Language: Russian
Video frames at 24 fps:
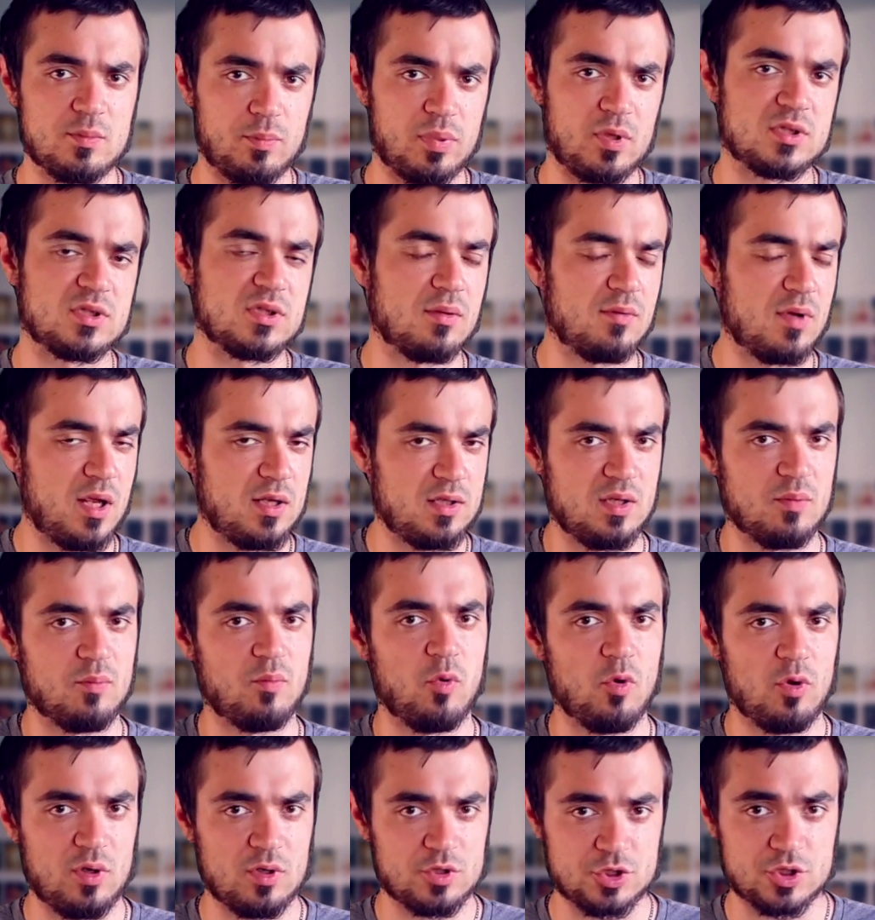представляете
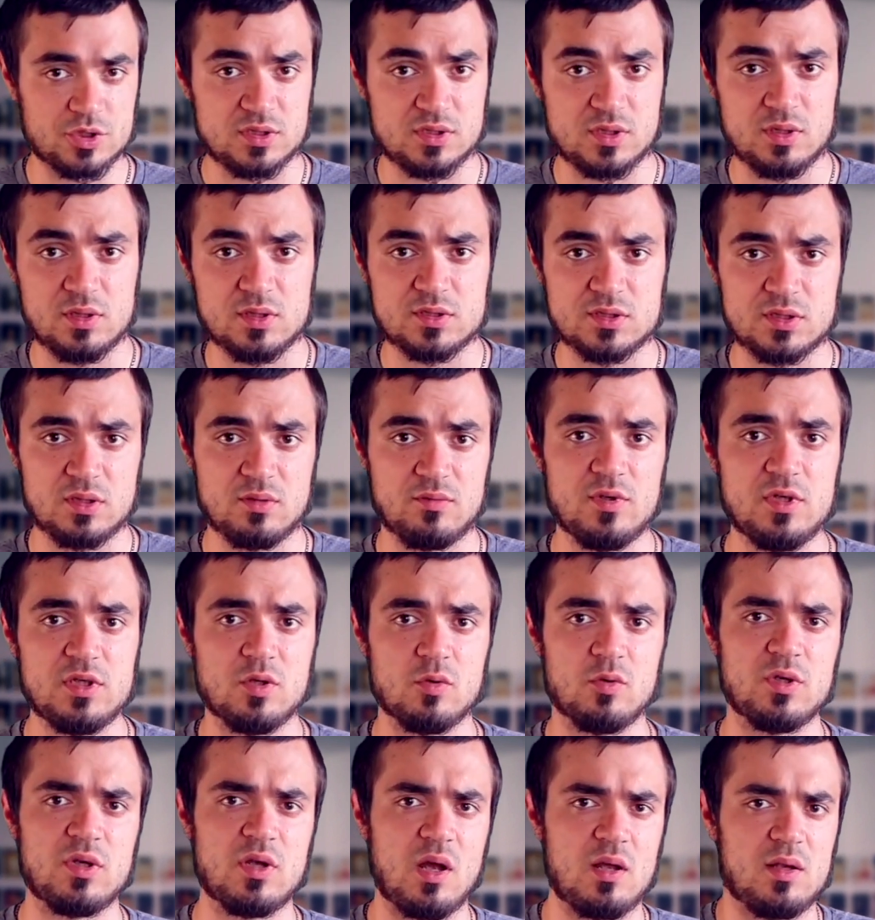более 60
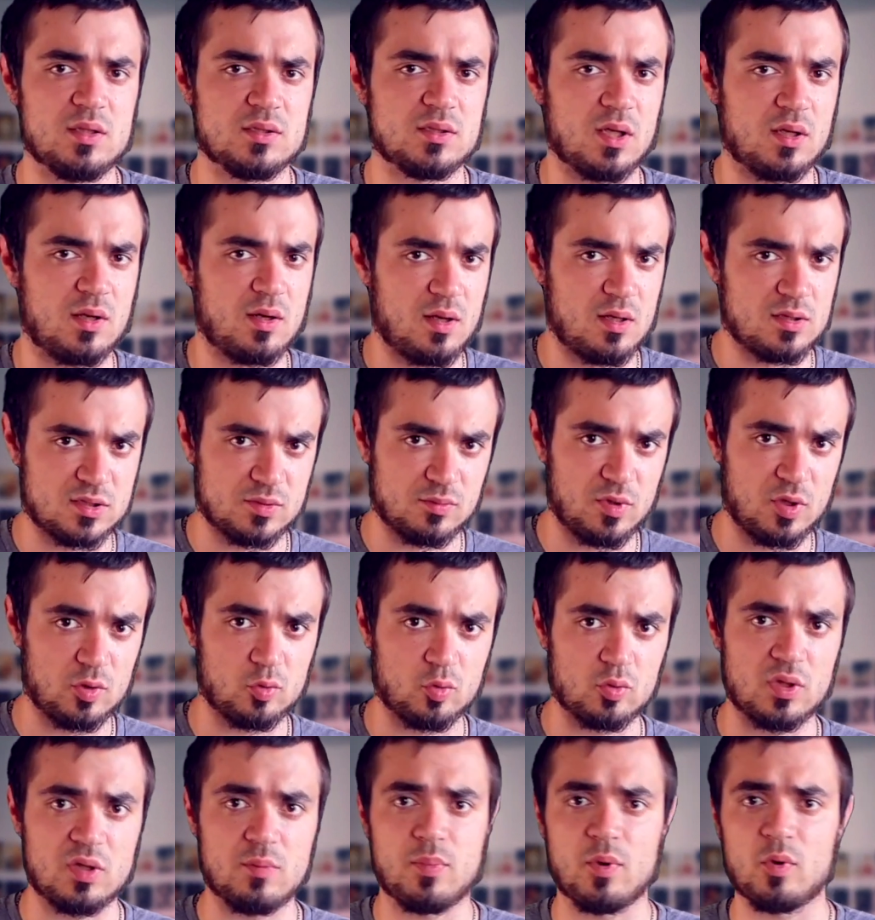видео. Я и заказывал
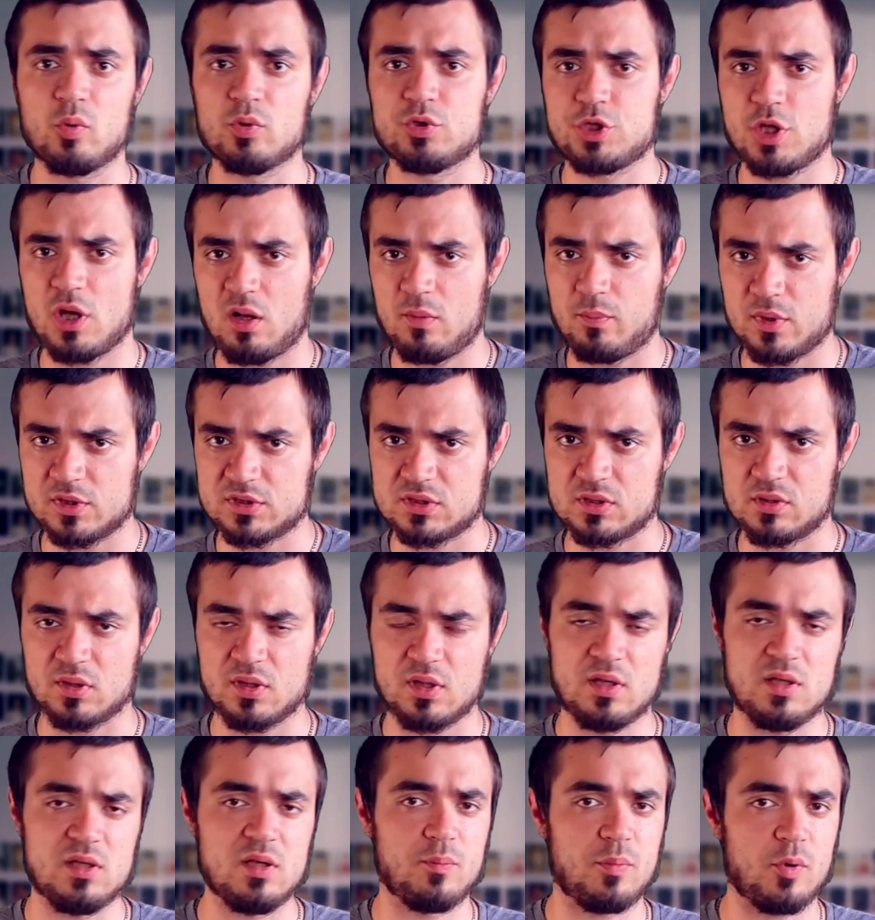туда, и получал
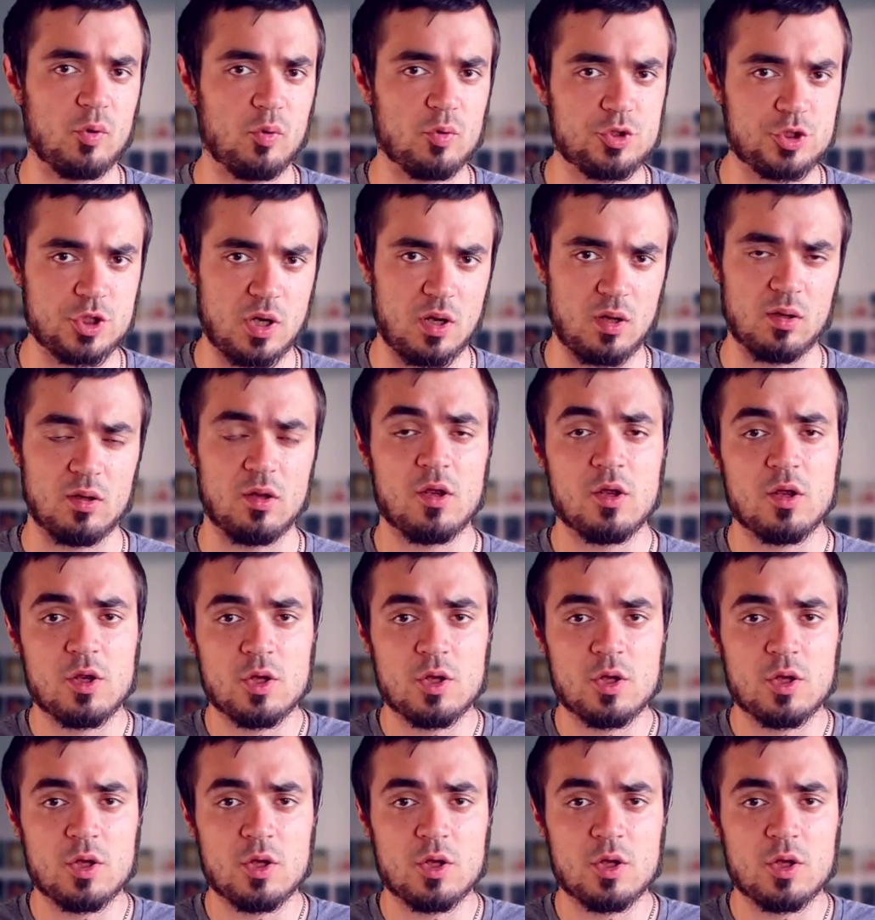посылки, и не получал.